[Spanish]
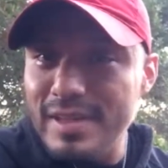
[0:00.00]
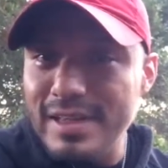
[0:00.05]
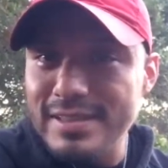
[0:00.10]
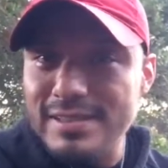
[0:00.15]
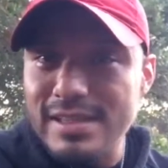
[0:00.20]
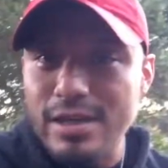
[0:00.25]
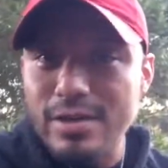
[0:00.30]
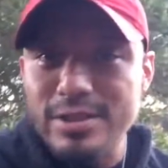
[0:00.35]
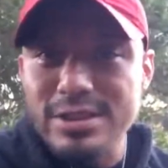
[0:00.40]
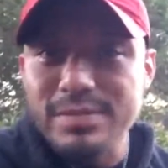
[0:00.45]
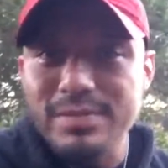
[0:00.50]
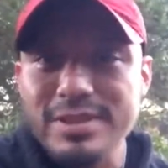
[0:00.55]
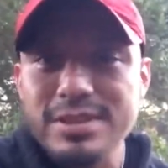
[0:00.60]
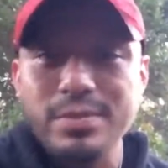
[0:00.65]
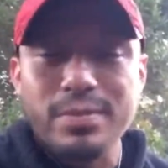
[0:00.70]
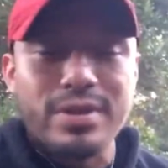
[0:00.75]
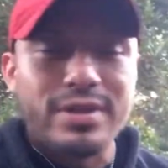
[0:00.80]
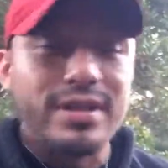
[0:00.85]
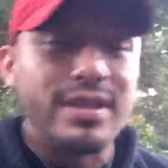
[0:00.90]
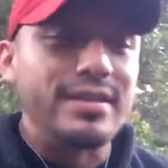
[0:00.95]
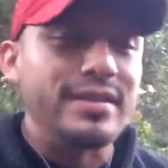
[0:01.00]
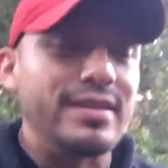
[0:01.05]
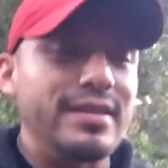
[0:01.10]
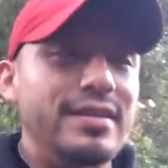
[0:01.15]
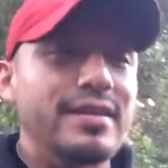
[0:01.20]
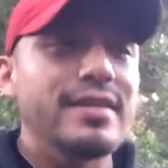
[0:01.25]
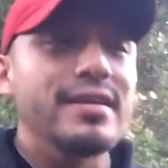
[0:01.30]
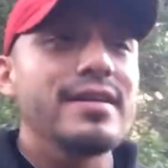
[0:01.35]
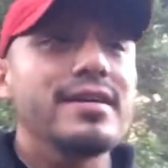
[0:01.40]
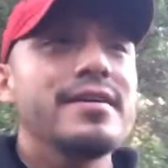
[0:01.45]
Es la cosa más importante.
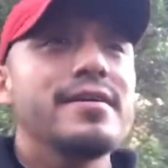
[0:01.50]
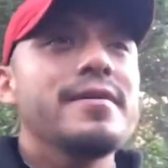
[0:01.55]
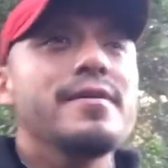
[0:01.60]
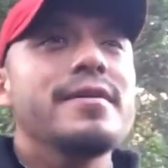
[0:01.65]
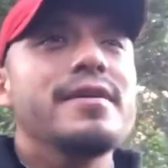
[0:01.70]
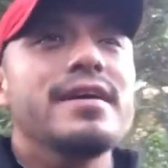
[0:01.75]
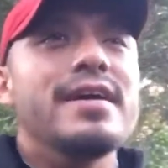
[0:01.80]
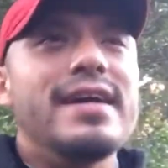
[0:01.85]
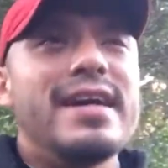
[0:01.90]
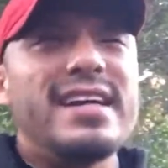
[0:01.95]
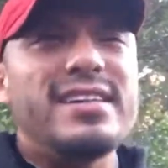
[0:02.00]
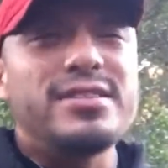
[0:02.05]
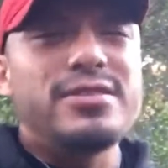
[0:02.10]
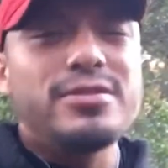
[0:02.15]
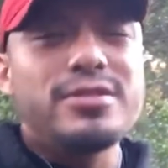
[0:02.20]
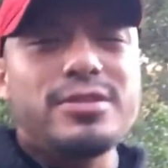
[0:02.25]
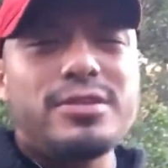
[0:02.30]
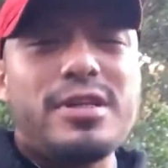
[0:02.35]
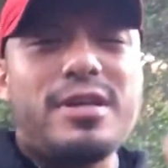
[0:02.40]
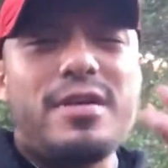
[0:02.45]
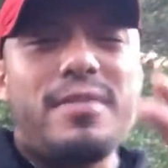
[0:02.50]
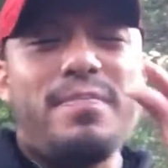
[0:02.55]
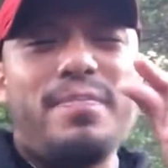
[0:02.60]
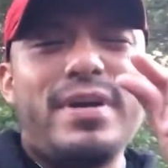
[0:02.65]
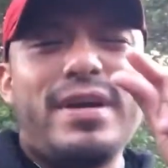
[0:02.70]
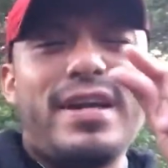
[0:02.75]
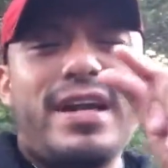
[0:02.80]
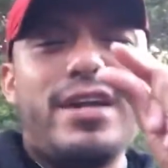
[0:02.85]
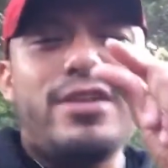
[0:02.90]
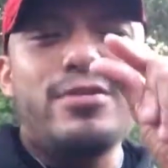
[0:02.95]
Esos
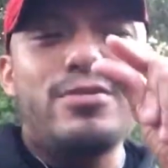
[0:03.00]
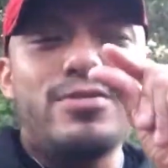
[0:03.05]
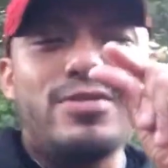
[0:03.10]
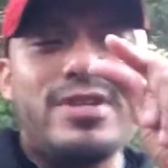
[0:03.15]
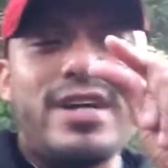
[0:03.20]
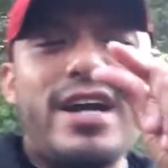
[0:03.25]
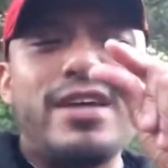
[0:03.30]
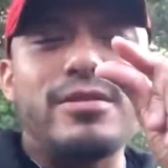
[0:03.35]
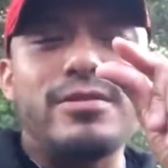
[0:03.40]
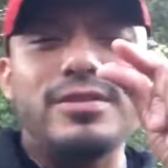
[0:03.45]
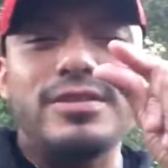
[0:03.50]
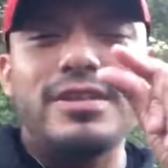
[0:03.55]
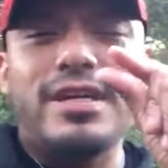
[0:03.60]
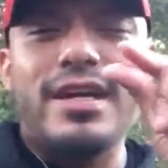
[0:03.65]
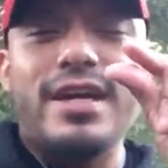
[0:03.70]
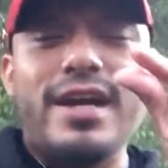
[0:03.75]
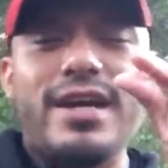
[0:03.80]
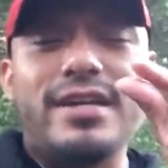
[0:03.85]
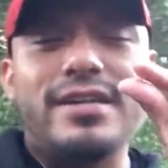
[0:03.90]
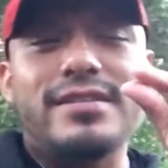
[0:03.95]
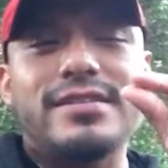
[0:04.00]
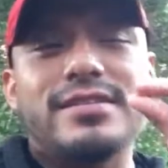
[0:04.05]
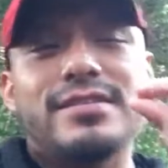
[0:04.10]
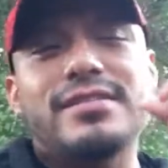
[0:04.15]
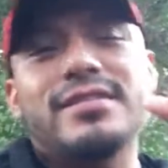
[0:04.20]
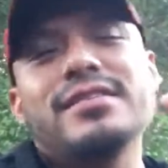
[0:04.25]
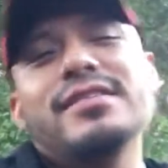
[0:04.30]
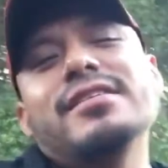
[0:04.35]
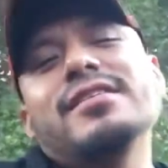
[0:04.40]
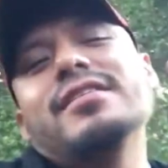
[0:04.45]
pequeños ganos que
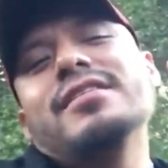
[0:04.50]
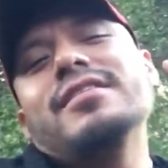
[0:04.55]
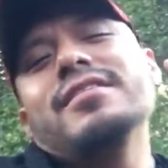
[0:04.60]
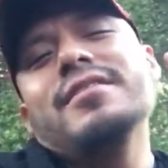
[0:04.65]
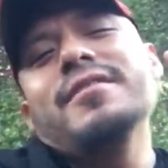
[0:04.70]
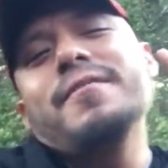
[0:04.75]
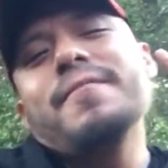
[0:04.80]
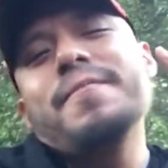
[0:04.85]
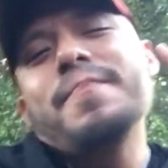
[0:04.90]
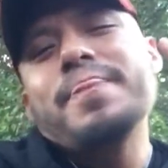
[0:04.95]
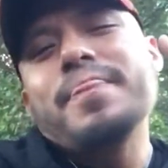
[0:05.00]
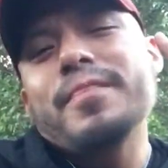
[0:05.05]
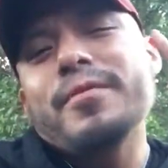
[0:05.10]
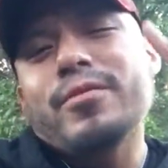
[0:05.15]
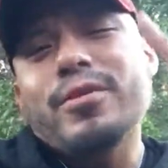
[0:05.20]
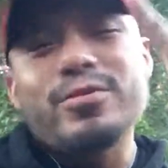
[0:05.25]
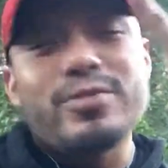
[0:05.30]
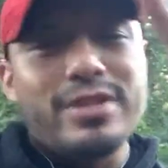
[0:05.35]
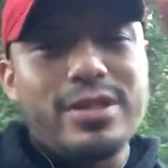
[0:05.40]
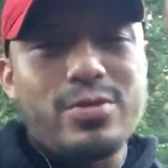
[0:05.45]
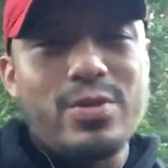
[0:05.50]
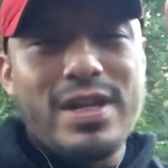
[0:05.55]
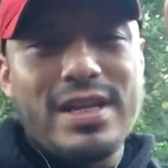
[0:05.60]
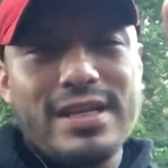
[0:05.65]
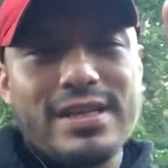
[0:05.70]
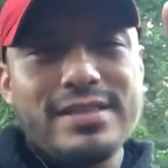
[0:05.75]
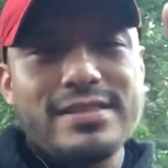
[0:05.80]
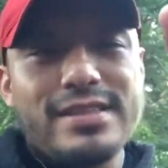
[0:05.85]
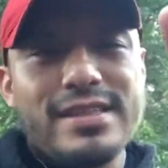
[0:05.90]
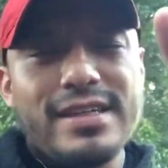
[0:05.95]
agarras. Cuando te
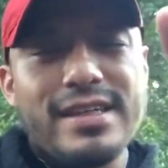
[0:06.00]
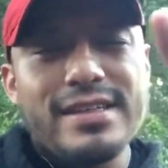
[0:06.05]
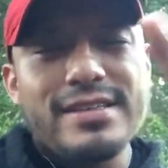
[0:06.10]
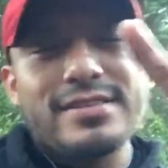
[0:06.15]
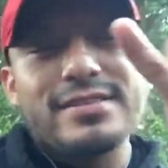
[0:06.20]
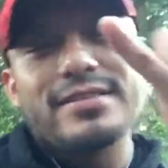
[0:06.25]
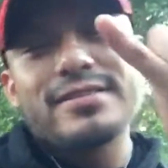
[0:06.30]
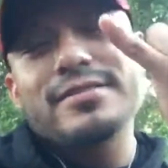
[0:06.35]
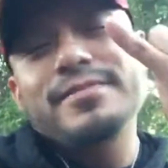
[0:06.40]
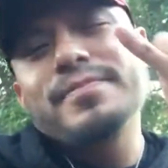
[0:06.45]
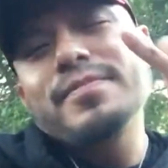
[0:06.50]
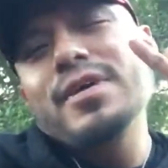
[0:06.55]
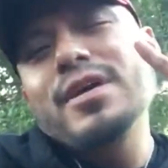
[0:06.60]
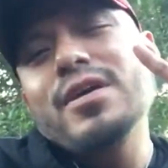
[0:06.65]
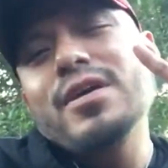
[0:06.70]
duele, sigues.